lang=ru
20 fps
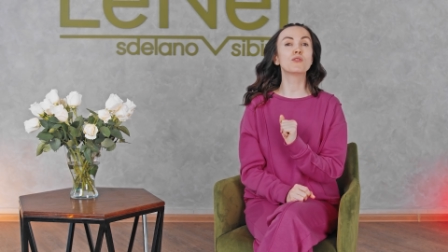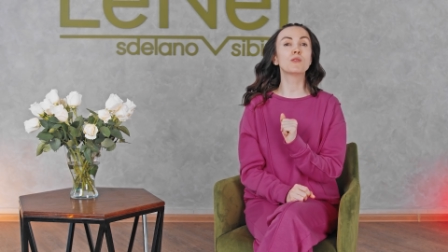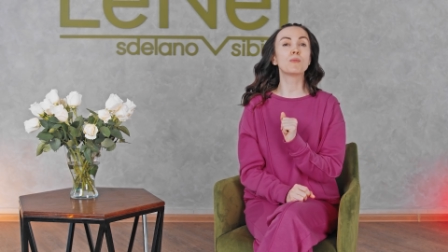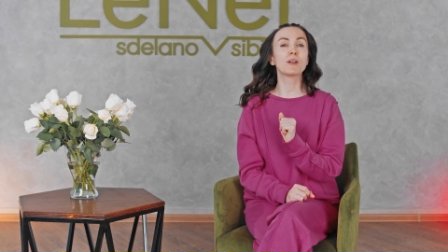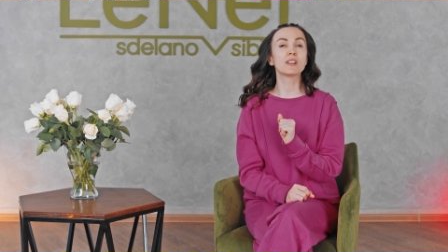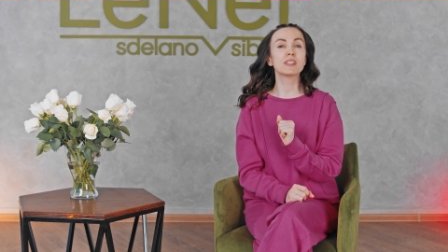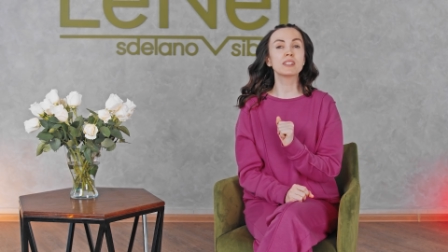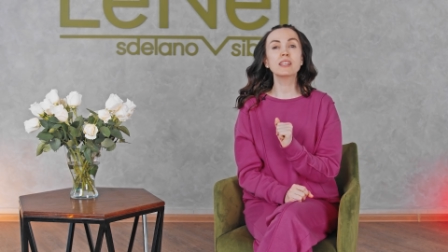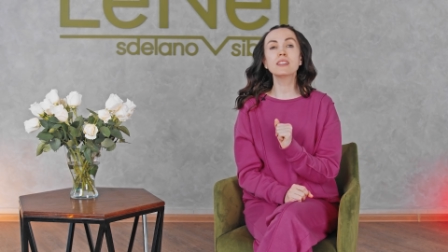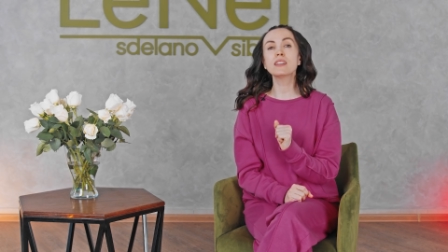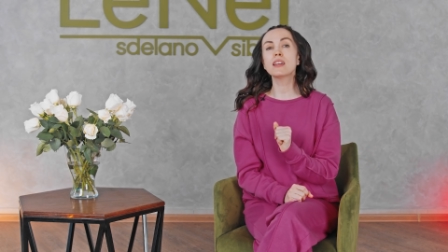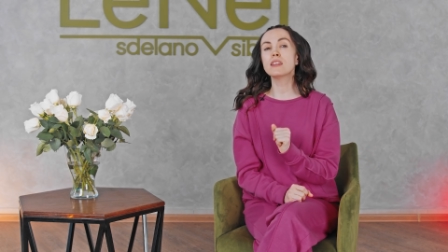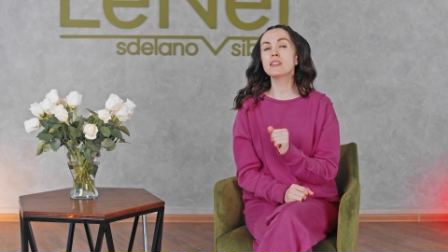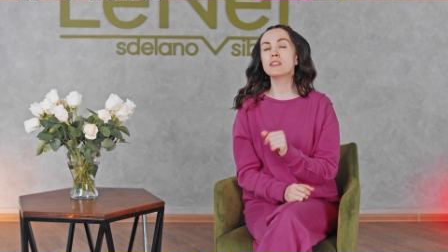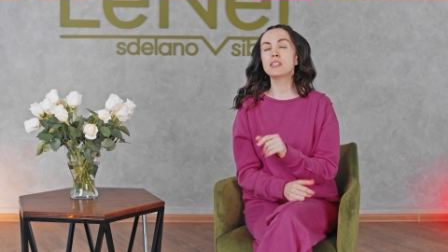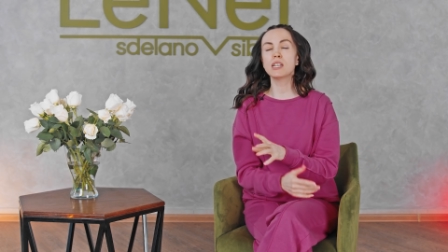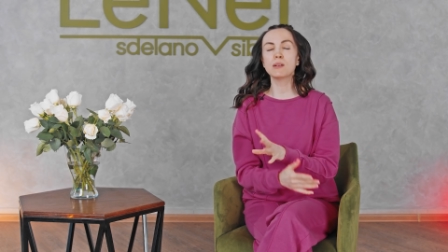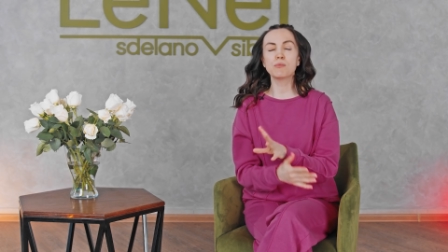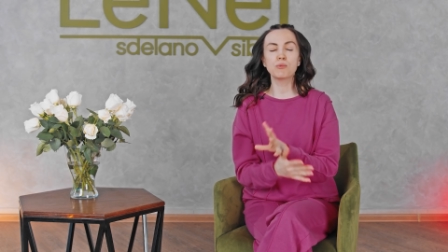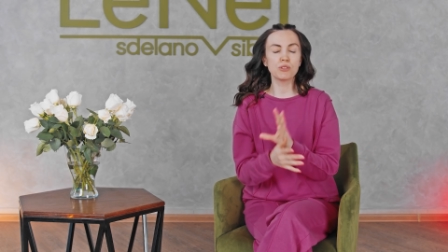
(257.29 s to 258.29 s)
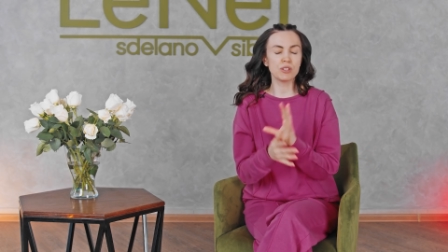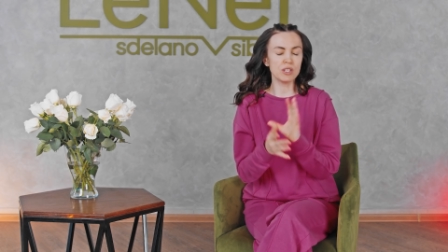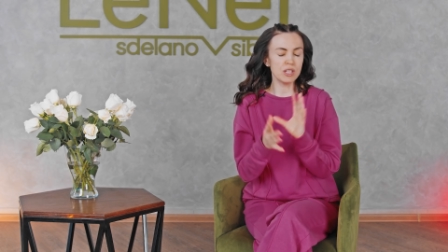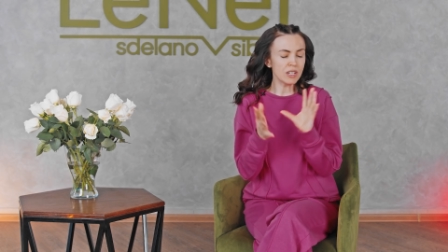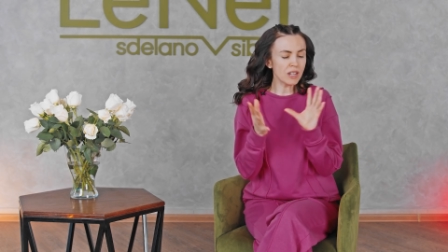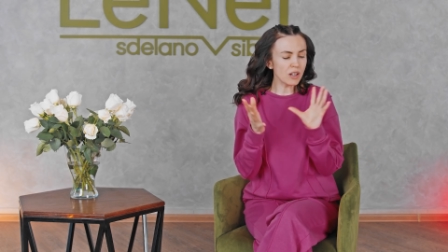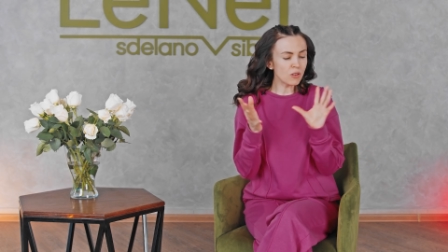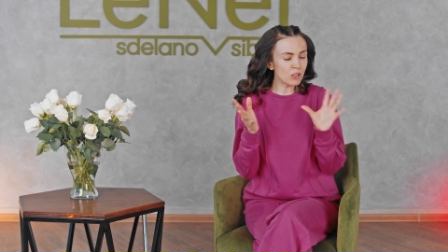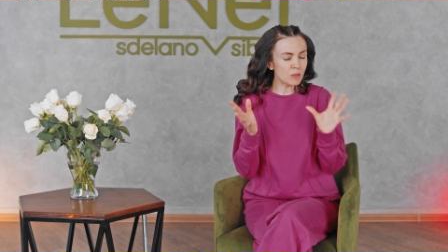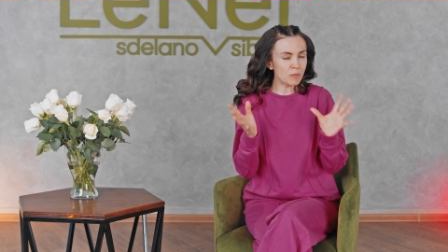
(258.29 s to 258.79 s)
выполнение не требует
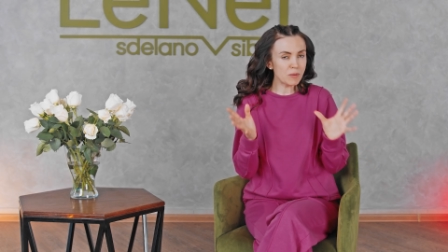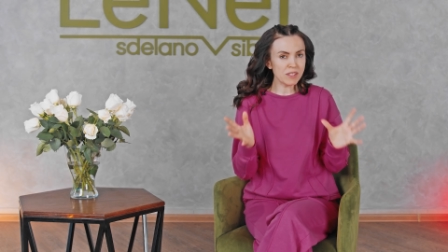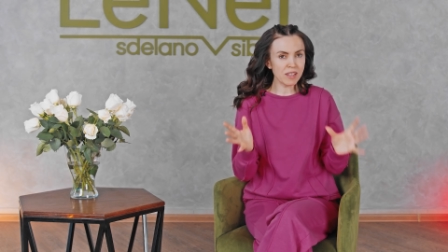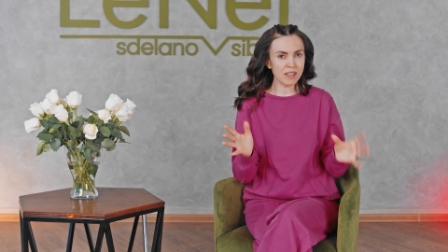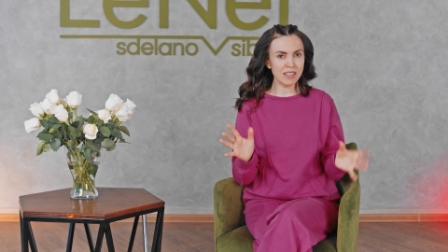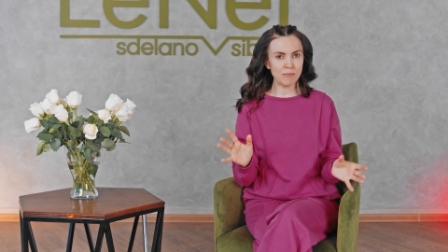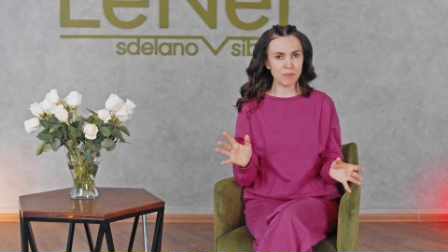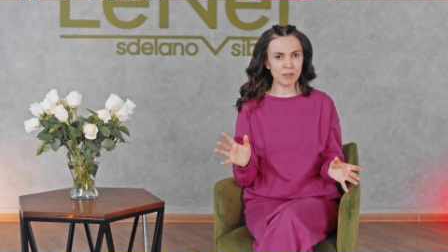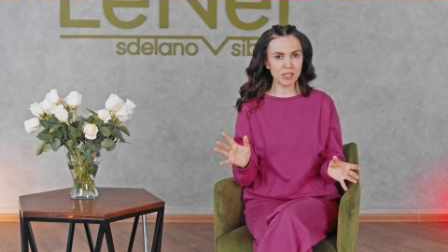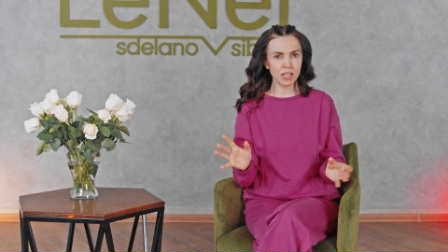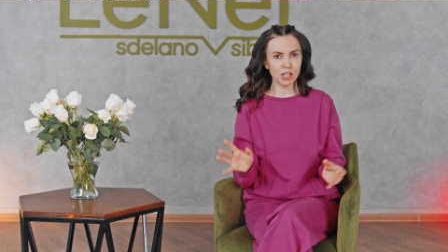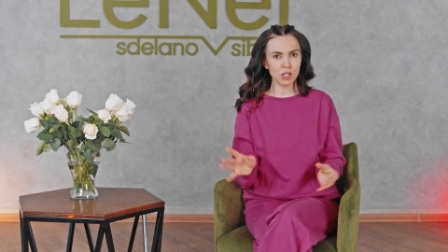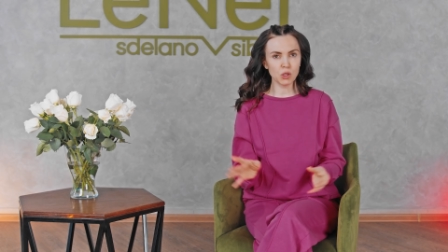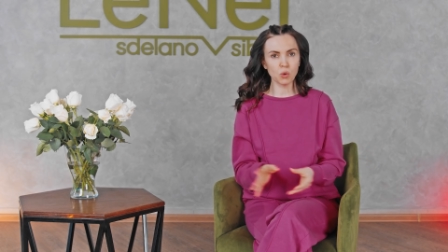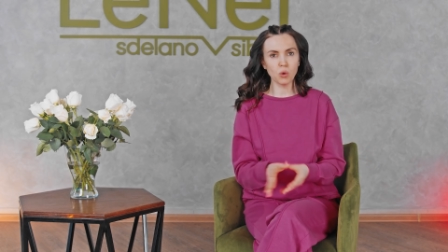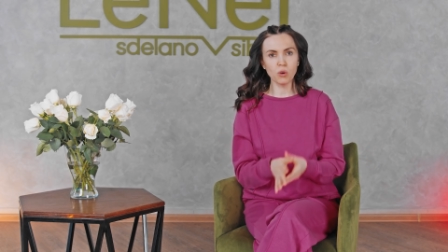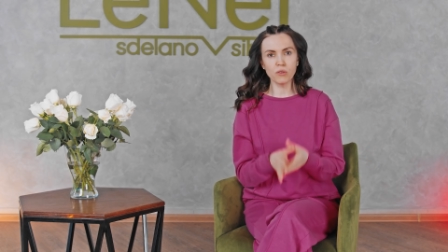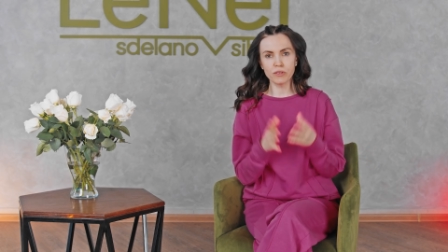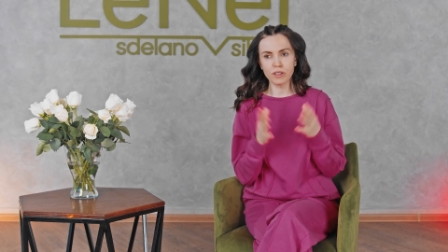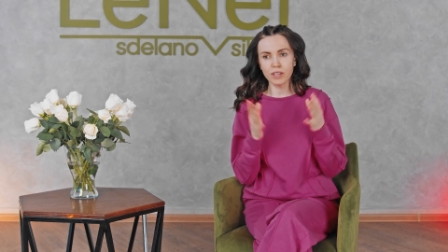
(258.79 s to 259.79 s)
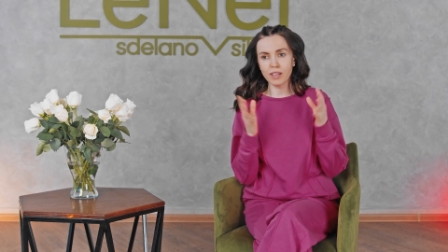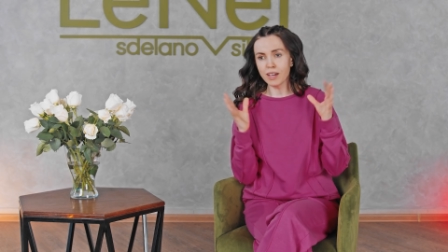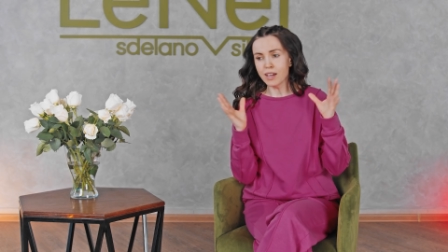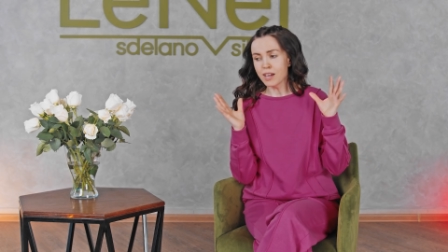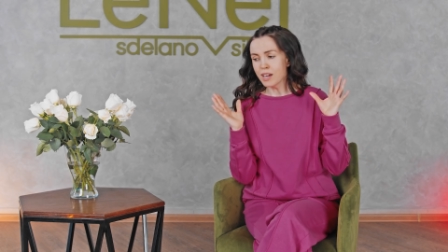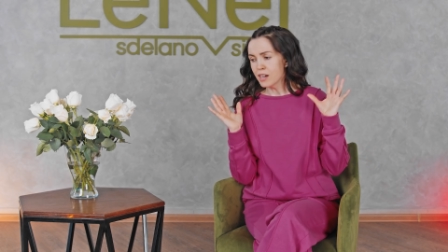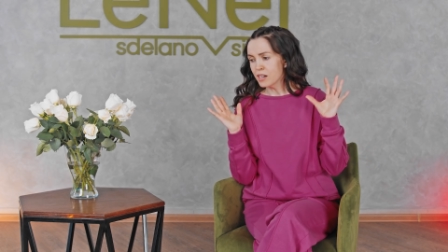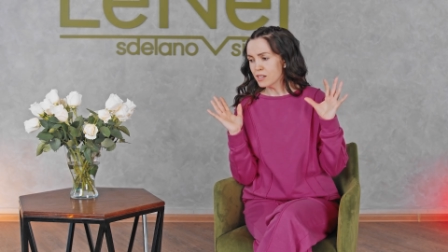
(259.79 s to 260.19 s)
никакой специальной подготовки,